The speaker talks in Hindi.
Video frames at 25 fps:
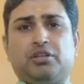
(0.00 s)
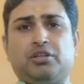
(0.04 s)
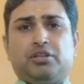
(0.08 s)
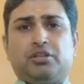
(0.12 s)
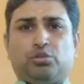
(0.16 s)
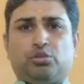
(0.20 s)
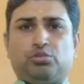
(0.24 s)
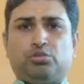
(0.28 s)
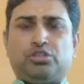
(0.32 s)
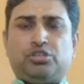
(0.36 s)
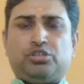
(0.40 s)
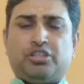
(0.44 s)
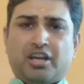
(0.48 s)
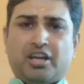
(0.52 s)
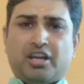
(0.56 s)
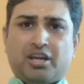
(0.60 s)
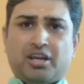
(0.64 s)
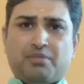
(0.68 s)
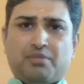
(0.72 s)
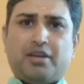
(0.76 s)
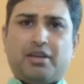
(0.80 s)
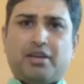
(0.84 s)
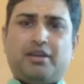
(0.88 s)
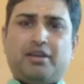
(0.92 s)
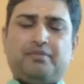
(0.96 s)
तो जिनके घर
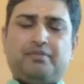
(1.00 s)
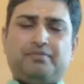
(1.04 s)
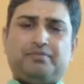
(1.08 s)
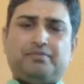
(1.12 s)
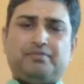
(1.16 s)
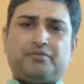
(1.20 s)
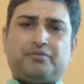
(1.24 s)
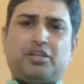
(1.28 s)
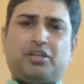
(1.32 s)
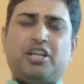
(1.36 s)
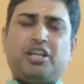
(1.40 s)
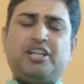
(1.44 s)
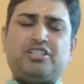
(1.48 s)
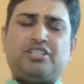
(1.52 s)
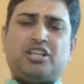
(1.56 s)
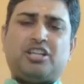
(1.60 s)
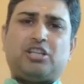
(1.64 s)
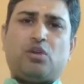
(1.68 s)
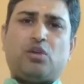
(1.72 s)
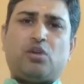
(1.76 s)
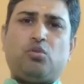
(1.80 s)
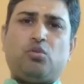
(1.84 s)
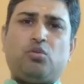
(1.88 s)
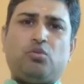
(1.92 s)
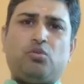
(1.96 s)
में कलेश रहता
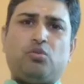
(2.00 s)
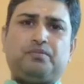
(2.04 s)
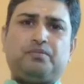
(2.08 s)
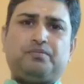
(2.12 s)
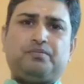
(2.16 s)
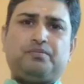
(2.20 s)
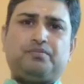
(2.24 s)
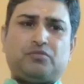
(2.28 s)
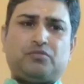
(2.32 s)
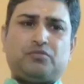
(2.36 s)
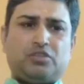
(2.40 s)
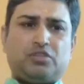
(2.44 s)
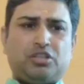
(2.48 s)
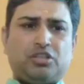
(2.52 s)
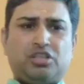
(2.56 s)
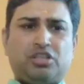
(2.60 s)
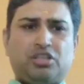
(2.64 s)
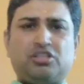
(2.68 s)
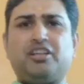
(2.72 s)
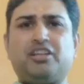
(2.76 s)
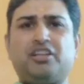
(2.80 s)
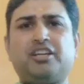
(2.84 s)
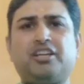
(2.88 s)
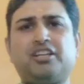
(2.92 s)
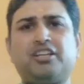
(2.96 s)
हो धन
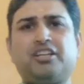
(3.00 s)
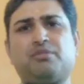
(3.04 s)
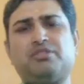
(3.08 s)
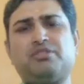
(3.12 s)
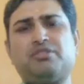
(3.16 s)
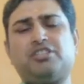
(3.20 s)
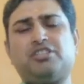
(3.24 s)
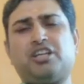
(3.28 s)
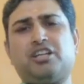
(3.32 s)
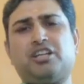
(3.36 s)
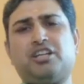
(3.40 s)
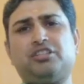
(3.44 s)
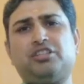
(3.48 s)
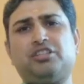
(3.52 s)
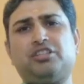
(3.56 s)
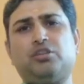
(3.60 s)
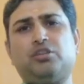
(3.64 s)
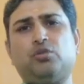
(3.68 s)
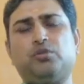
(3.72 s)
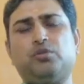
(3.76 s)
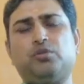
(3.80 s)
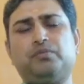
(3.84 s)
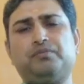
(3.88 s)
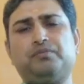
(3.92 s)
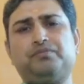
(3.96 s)
धान्य की समस्या रहती हो
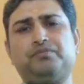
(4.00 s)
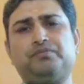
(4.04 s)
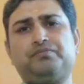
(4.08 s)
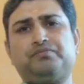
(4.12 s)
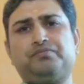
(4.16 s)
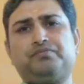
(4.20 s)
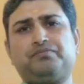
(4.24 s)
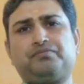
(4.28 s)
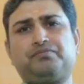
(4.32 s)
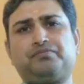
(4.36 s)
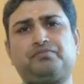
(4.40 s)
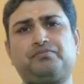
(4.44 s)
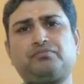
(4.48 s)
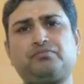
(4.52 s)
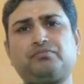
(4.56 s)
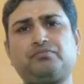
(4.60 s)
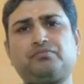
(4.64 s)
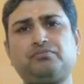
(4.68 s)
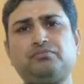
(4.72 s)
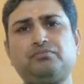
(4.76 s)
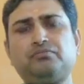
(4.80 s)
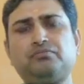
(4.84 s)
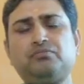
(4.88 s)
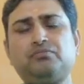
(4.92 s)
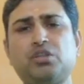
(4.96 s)

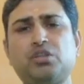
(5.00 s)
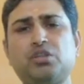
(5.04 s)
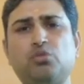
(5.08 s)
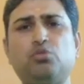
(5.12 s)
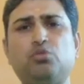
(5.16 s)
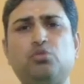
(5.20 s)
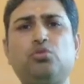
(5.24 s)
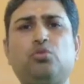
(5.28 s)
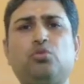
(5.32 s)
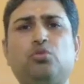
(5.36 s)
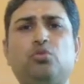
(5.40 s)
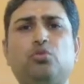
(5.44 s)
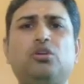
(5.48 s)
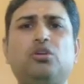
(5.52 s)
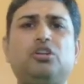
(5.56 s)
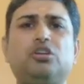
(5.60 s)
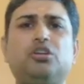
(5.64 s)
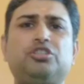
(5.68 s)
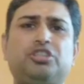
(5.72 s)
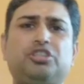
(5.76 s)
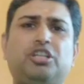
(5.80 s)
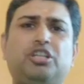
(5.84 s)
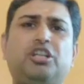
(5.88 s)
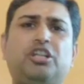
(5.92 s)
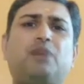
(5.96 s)
उनको
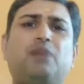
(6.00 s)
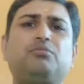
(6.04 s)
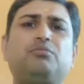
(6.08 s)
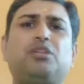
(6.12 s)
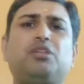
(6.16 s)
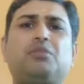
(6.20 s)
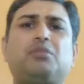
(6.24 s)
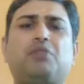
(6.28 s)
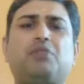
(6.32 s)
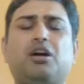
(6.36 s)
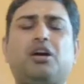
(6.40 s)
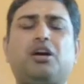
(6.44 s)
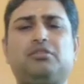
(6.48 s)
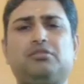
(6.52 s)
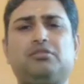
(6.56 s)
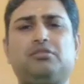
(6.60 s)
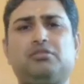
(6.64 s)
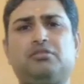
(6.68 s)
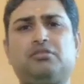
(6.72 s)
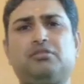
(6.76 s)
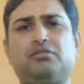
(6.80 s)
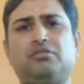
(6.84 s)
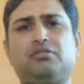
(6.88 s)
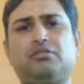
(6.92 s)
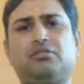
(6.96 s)
श्री राम दरबार
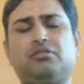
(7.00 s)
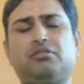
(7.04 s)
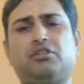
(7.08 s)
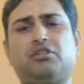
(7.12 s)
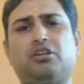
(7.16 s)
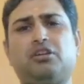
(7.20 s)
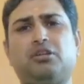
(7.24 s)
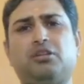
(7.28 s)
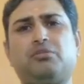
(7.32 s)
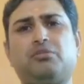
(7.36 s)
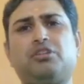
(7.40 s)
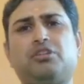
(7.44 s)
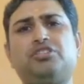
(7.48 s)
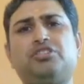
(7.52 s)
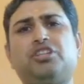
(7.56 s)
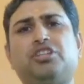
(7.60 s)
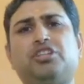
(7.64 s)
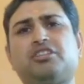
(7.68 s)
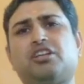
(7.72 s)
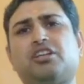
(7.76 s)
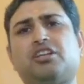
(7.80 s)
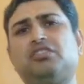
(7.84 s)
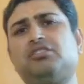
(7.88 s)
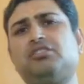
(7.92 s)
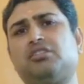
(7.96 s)
हनुमान जी के
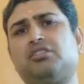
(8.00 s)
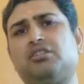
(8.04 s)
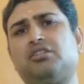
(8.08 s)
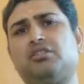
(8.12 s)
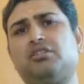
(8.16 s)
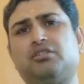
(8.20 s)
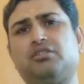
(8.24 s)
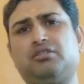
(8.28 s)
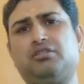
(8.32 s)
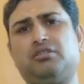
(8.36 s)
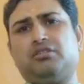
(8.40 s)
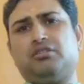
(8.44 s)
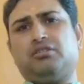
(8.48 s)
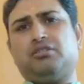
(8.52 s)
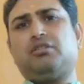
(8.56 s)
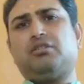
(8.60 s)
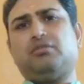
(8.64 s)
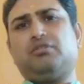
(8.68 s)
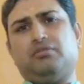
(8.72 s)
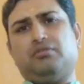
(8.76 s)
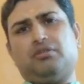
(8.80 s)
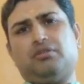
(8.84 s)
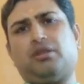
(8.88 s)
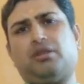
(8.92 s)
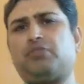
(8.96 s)

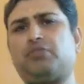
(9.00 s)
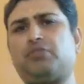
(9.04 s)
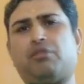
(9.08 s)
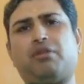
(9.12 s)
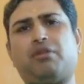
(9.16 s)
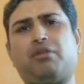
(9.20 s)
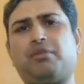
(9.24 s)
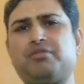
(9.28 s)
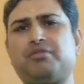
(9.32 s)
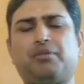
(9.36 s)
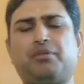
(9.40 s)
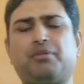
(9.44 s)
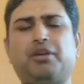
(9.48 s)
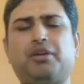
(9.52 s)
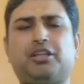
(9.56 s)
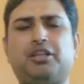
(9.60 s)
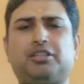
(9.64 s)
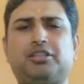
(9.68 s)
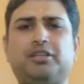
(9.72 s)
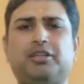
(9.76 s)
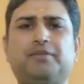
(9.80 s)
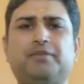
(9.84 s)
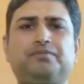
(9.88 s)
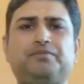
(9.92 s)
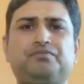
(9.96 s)
साथ राम दरबार में सभी आते
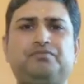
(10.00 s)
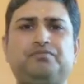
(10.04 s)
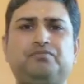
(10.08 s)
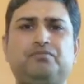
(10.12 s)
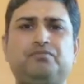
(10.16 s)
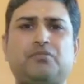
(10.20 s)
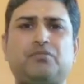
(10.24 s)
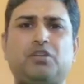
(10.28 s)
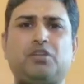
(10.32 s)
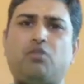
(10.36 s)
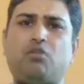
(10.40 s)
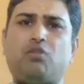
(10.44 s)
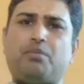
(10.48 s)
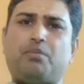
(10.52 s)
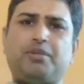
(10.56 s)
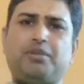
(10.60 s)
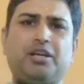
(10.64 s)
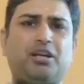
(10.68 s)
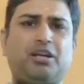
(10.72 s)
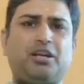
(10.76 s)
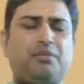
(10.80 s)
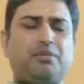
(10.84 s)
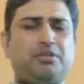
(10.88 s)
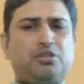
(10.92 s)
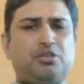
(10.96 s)
हैं वो अपने
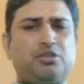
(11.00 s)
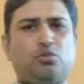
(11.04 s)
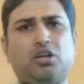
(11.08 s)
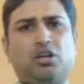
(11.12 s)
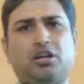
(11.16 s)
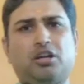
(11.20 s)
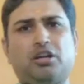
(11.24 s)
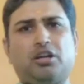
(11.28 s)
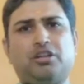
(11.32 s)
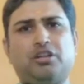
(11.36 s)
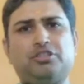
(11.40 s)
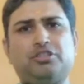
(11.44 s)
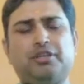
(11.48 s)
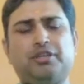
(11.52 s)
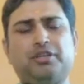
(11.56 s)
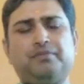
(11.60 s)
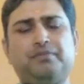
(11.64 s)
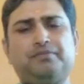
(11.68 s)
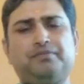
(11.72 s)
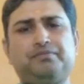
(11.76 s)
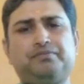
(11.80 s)
घर में ज़रूर लगाना चाहिए